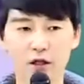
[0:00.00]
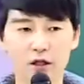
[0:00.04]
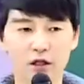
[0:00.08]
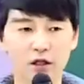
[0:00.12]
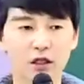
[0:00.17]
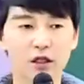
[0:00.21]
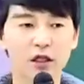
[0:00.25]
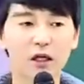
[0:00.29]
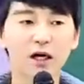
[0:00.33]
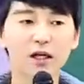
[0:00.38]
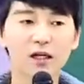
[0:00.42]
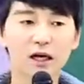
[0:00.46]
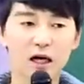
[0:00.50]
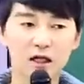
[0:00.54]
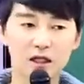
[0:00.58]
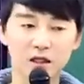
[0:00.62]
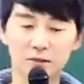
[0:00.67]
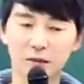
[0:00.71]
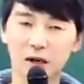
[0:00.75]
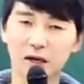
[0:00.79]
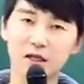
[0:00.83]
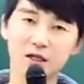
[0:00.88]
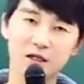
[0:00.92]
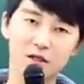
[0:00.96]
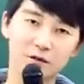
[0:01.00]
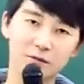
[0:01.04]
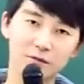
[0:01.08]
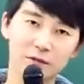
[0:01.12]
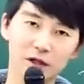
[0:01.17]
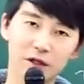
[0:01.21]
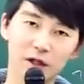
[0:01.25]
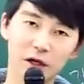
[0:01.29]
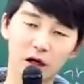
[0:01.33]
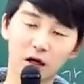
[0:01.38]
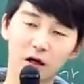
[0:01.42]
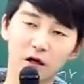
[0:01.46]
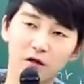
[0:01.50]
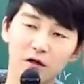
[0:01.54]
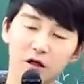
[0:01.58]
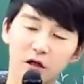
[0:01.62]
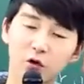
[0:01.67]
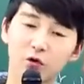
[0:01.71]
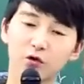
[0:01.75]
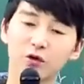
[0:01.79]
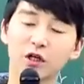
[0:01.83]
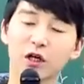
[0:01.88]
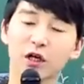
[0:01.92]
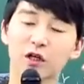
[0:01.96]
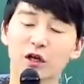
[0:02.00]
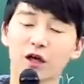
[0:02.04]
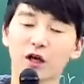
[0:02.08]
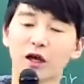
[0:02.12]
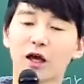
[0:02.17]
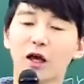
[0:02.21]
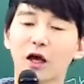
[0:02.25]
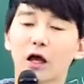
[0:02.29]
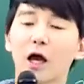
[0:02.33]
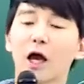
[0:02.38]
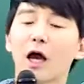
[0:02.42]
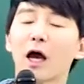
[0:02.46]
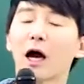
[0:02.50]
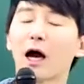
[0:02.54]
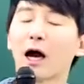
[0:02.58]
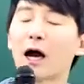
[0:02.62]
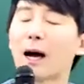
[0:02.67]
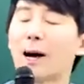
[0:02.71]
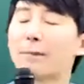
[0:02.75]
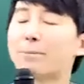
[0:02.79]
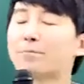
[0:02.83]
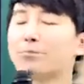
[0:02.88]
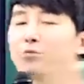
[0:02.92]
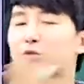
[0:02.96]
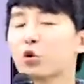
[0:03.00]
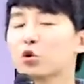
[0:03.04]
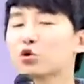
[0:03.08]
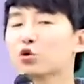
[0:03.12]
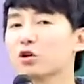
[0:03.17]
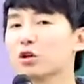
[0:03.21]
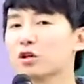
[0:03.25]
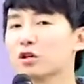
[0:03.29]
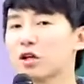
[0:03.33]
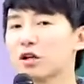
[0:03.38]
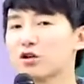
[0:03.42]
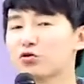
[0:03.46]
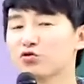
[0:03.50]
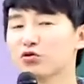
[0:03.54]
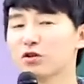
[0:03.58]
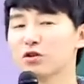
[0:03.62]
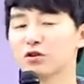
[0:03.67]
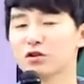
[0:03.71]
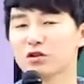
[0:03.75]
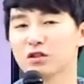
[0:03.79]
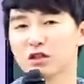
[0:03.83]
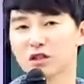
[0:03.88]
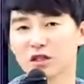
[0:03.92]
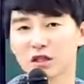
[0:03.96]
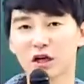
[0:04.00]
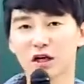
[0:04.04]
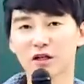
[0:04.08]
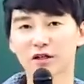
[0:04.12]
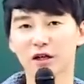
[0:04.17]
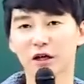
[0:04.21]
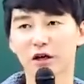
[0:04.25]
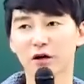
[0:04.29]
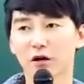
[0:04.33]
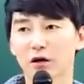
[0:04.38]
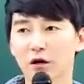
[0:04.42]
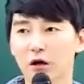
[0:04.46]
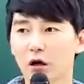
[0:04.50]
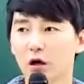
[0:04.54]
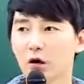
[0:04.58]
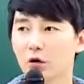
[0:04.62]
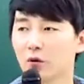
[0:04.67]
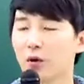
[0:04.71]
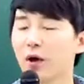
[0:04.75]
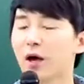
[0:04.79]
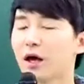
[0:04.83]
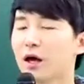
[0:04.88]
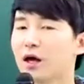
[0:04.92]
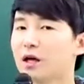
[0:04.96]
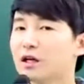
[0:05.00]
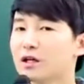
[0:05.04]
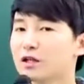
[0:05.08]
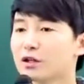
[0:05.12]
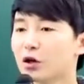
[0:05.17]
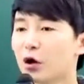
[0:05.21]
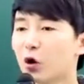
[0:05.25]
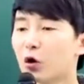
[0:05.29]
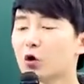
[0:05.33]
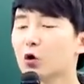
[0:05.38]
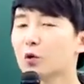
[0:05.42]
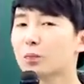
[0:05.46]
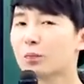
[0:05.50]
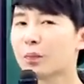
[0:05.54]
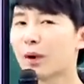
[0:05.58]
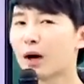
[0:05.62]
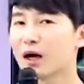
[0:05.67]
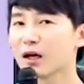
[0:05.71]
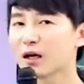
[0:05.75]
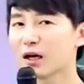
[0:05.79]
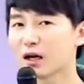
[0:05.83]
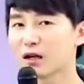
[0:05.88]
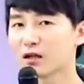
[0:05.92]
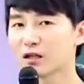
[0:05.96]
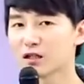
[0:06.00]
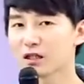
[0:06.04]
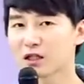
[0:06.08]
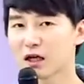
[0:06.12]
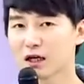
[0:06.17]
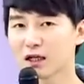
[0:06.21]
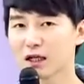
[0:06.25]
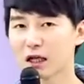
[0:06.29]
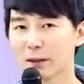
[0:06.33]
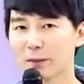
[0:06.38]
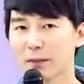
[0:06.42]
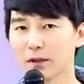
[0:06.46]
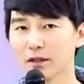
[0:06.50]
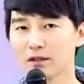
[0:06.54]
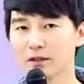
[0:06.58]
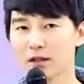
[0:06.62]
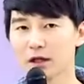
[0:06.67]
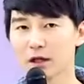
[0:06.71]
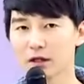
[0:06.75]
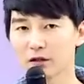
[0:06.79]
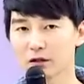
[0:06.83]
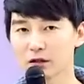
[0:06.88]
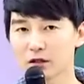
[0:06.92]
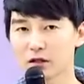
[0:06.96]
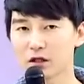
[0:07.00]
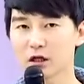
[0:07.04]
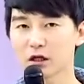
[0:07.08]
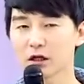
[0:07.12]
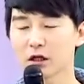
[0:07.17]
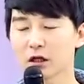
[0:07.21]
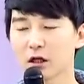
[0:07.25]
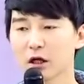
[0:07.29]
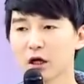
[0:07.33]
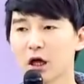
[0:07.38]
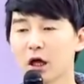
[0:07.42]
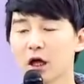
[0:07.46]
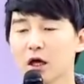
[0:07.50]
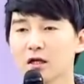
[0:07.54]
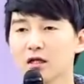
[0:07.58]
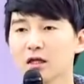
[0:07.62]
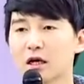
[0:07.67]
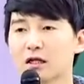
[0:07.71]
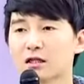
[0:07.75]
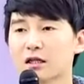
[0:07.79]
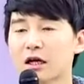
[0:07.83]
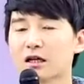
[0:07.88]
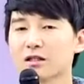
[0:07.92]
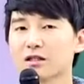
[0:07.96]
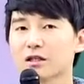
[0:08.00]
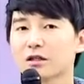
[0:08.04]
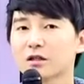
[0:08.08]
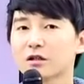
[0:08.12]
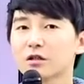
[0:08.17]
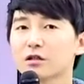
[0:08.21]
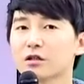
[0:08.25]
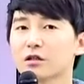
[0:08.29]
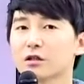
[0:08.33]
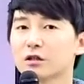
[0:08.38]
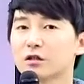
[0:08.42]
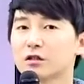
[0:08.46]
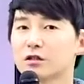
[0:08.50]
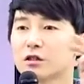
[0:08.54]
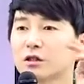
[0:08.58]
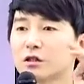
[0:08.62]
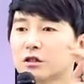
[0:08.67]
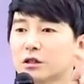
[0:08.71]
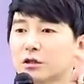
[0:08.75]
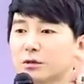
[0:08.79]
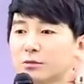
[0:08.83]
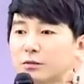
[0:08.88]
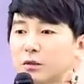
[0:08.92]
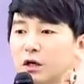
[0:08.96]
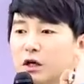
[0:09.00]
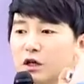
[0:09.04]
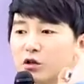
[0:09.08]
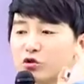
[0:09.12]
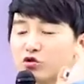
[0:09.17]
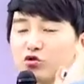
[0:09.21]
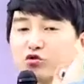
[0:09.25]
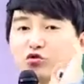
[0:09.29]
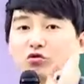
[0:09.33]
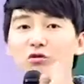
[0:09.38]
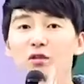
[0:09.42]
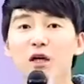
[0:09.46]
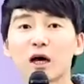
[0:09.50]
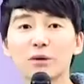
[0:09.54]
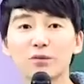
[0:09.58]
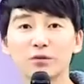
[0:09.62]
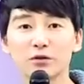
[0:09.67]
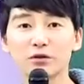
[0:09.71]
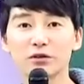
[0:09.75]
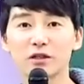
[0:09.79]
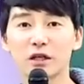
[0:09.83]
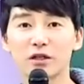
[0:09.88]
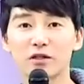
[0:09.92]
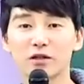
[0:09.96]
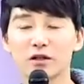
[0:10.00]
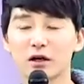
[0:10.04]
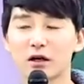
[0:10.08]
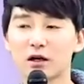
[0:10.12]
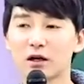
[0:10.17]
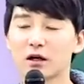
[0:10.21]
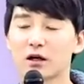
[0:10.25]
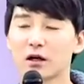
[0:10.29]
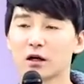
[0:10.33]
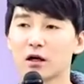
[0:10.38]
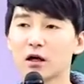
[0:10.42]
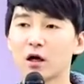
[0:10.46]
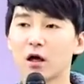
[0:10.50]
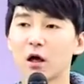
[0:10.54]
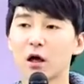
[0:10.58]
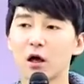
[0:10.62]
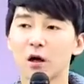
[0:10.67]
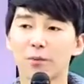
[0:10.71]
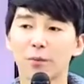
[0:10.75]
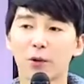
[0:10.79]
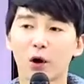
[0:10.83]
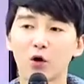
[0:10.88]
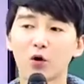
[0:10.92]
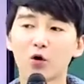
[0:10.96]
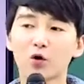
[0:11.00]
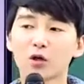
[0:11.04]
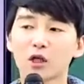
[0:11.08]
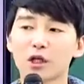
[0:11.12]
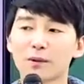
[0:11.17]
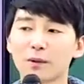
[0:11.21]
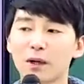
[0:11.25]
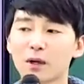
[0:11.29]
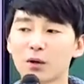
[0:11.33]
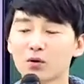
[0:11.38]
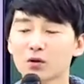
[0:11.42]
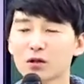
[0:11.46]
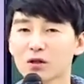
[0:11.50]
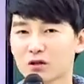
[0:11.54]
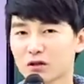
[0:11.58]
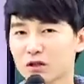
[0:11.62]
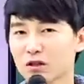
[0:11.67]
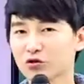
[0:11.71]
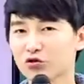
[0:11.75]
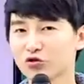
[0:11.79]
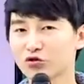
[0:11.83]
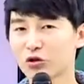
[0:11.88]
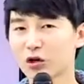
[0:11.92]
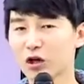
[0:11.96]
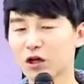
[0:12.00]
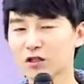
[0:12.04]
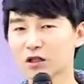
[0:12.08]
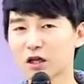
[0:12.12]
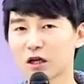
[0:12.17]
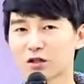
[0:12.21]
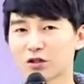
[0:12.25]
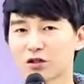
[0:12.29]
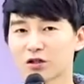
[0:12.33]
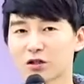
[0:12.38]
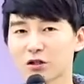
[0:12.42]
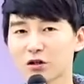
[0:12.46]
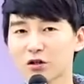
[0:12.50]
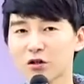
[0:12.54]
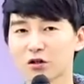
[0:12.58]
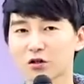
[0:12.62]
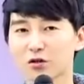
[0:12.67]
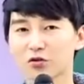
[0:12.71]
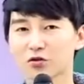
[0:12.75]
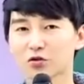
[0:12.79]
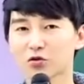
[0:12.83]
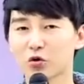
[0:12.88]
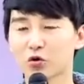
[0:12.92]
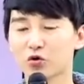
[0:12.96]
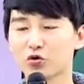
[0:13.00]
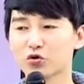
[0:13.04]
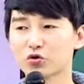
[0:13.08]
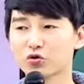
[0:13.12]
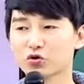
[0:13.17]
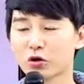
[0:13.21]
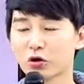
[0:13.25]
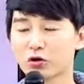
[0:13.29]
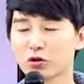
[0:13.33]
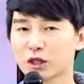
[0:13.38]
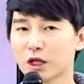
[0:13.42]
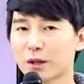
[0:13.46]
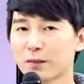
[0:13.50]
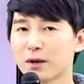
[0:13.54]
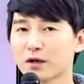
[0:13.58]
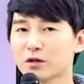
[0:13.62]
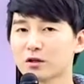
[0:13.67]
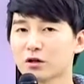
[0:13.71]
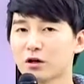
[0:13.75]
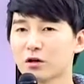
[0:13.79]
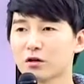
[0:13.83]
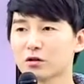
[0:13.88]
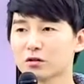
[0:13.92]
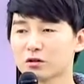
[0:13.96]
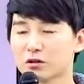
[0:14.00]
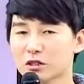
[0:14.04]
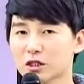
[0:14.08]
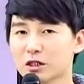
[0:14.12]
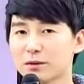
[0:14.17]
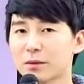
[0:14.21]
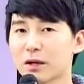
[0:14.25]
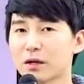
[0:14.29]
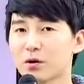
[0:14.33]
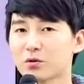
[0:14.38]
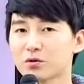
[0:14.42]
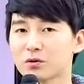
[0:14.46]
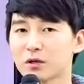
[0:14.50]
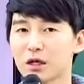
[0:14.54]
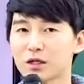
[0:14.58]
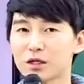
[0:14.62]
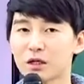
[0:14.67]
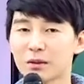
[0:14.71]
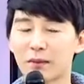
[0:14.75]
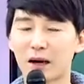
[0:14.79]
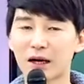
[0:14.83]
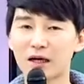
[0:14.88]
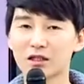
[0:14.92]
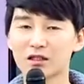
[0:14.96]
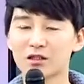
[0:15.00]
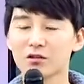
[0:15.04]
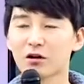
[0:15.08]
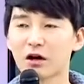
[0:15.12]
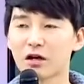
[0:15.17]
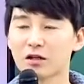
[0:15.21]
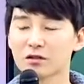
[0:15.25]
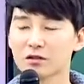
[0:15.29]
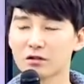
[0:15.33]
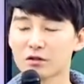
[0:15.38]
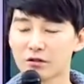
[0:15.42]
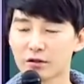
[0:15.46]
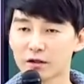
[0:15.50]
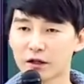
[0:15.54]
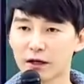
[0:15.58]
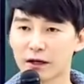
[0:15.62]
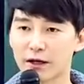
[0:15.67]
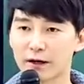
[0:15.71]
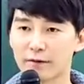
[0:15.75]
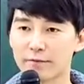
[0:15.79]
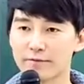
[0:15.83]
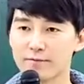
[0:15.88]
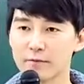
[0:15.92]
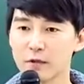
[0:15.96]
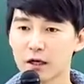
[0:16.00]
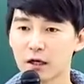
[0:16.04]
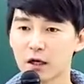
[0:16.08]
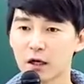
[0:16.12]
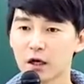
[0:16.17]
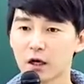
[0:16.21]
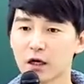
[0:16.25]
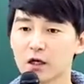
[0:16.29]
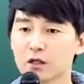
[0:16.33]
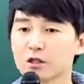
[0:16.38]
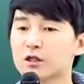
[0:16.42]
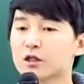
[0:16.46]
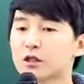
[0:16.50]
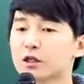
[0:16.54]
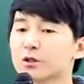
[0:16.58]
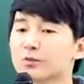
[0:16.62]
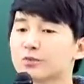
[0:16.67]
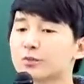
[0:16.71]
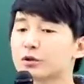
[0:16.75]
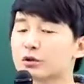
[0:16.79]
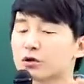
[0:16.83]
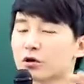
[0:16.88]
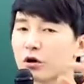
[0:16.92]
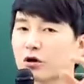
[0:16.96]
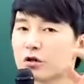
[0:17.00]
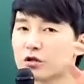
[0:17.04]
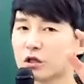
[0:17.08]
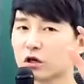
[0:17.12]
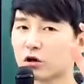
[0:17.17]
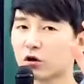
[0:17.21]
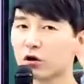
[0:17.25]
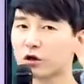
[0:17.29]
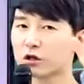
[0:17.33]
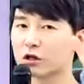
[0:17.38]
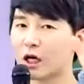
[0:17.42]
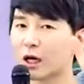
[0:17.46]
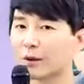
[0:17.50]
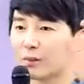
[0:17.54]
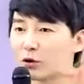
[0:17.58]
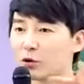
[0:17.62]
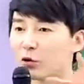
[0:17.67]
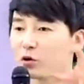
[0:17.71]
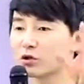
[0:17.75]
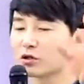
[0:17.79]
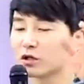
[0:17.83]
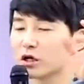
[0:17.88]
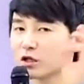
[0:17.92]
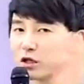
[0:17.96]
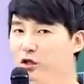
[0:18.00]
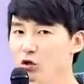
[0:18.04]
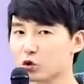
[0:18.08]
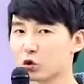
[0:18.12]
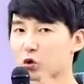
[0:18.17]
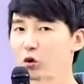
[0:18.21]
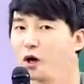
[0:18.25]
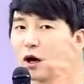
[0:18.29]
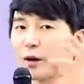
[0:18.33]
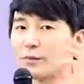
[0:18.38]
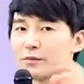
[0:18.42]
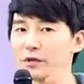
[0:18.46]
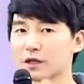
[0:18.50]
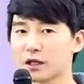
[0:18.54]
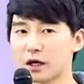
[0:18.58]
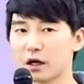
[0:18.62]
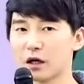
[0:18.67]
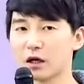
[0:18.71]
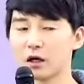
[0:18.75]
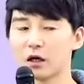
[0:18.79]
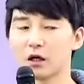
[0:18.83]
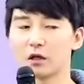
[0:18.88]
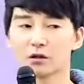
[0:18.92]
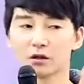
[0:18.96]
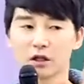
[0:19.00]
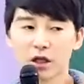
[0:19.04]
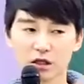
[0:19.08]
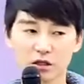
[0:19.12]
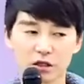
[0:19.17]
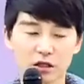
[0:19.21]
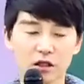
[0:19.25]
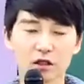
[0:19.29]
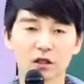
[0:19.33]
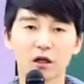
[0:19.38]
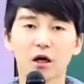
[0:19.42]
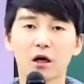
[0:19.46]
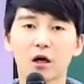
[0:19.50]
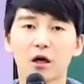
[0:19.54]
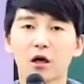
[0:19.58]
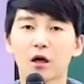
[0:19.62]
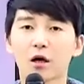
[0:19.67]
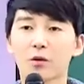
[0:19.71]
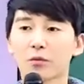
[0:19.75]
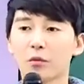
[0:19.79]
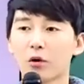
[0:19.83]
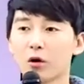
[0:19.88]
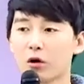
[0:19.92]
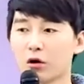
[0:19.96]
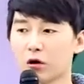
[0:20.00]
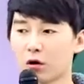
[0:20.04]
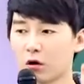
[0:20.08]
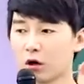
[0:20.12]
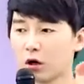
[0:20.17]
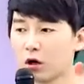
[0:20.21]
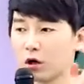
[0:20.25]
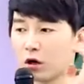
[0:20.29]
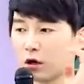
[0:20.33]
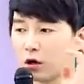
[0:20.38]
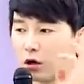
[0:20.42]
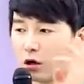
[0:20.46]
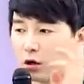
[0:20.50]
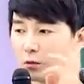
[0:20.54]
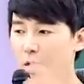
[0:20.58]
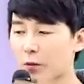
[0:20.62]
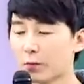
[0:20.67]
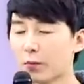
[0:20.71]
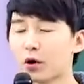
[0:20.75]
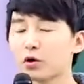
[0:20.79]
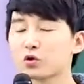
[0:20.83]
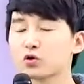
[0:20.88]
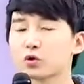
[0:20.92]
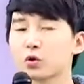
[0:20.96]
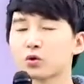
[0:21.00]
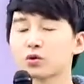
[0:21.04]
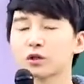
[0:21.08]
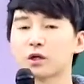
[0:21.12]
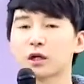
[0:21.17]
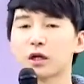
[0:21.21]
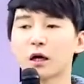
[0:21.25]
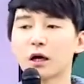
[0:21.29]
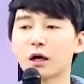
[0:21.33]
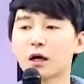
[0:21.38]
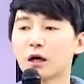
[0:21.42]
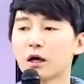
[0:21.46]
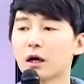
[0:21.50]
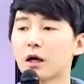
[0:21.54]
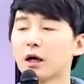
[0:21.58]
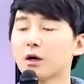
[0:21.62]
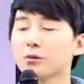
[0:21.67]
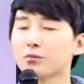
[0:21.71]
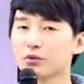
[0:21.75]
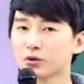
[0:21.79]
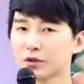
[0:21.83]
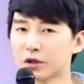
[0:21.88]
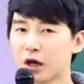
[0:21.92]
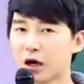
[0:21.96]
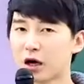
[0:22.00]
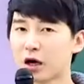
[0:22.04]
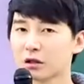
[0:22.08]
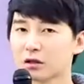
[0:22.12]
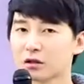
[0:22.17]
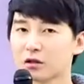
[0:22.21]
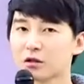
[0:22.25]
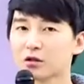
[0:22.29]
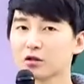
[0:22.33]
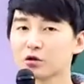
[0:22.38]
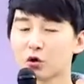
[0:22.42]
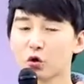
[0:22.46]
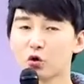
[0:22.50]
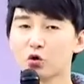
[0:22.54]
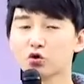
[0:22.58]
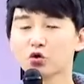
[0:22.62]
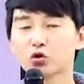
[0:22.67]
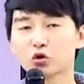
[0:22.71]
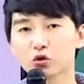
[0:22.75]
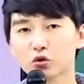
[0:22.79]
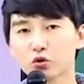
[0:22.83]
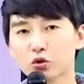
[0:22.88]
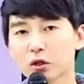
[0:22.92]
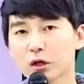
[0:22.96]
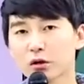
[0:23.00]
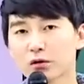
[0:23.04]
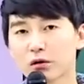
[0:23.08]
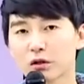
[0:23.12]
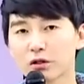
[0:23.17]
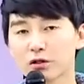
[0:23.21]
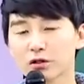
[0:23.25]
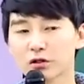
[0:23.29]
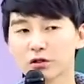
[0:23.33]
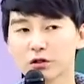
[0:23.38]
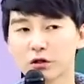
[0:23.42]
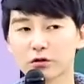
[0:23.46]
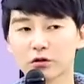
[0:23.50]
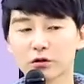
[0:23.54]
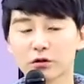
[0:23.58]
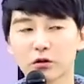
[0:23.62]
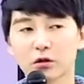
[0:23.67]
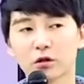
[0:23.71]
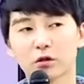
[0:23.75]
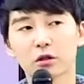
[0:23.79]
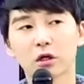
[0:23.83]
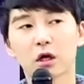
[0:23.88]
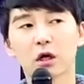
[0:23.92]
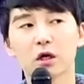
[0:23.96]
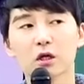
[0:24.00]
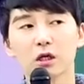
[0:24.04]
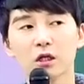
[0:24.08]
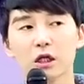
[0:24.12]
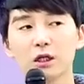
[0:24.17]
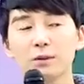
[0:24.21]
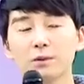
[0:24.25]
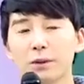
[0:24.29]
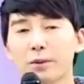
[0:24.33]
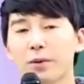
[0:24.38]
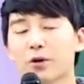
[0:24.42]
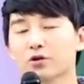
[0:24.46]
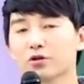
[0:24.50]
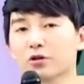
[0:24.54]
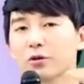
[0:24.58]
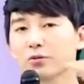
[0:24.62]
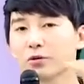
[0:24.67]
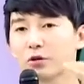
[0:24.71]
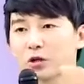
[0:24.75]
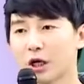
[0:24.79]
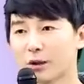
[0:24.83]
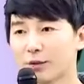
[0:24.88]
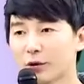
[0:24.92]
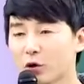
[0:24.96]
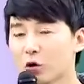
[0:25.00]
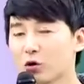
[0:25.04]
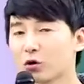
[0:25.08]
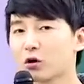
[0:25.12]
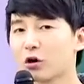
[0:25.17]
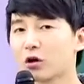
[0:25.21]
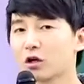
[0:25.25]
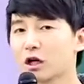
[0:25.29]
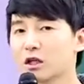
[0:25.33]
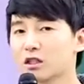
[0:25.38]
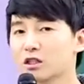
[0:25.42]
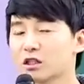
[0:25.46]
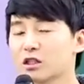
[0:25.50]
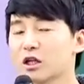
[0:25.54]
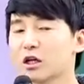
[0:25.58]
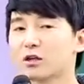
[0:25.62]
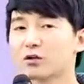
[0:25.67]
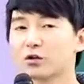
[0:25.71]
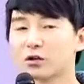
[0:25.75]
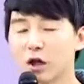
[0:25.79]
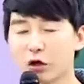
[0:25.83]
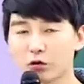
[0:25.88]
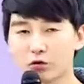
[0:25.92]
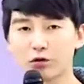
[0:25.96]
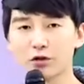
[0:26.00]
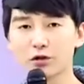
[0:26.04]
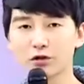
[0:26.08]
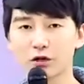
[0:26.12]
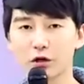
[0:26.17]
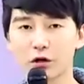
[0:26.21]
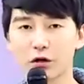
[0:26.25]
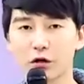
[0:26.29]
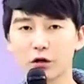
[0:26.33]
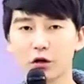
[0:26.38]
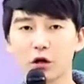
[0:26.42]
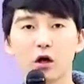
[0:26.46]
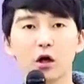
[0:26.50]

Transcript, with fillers: 시간이 아직 많이 있습니다. 그리고 네가 되게 압도적이 될 수 있는 시간이에요. 왜? 겨울방학이라는 시간이 남았잖아. 그치? 자, 사실은 지금 중3은 얘들아, 별로 기말고사 그렇게 중요하지 않죠? 중학교 3학년 그 기말고사 애들이 많이 신경 안 쓰는데, 지금부터 이제 거의 예비고일 체제로 돌아갑니다. 대치나, 뭐, 어, 뭐 평촌이나 분당 같은 교육특구라고 하는 지역들은 이미 벌써부터 예비교육 커리가 진행이 되고 있어요.